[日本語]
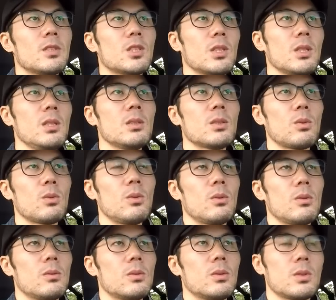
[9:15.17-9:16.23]
次にそ
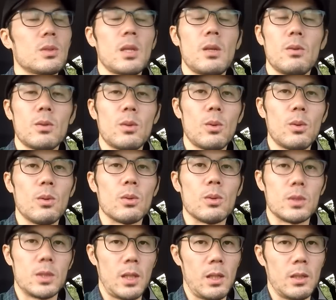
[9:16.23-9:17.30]
の女性を撮ろう
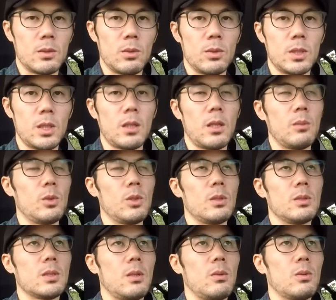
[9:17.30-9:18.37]
としてその被写体
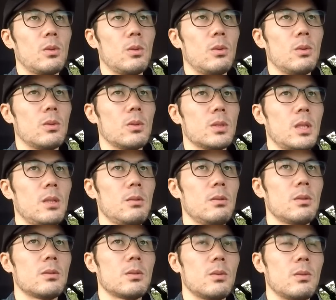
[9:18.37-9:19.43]
モデルさんを撮ろうとして
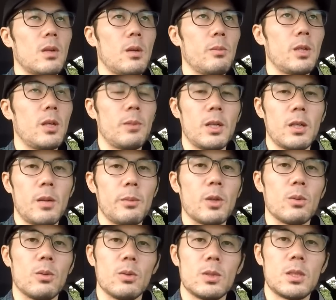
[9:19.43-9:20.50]
るそのカメラマンカメ
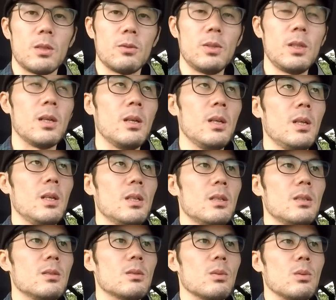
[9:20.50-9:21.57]
子のおっちゃんは
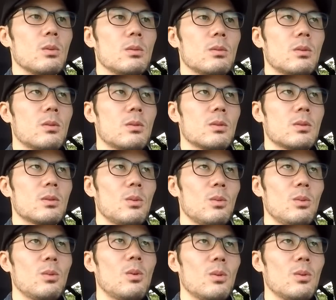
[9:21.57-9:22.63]
そのそ
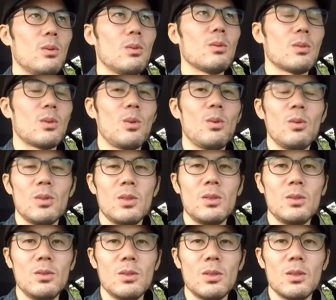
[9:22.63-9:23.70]
の子のどうい
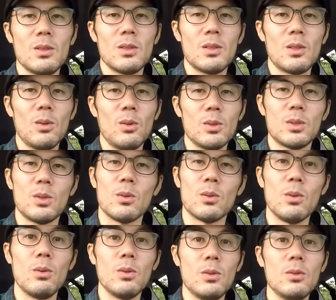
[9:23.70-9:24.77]
う表情、
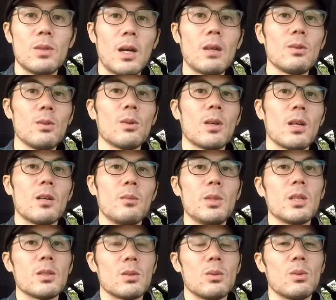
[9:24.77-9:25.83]
どういう角度から見
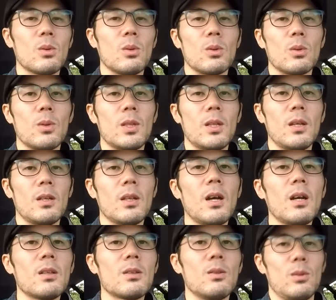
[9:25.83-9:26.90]
たその子を撮りたい
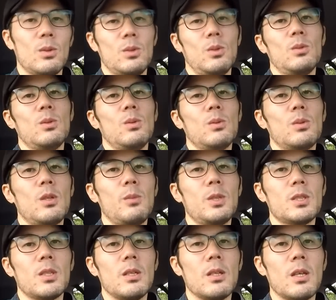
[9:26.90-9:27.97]
なっていうのを想像を膨ら
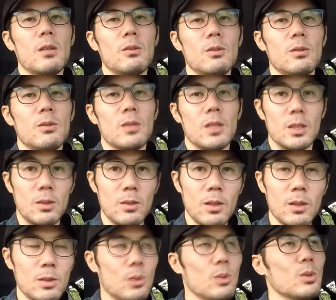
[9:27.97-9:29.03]
ましていけるんですよね。だ
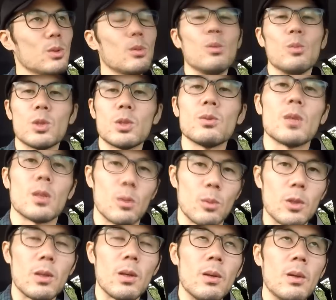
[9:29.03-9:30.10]
からそれはすごい面白いなと
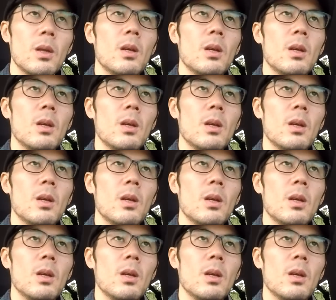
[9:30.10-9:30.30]
思って。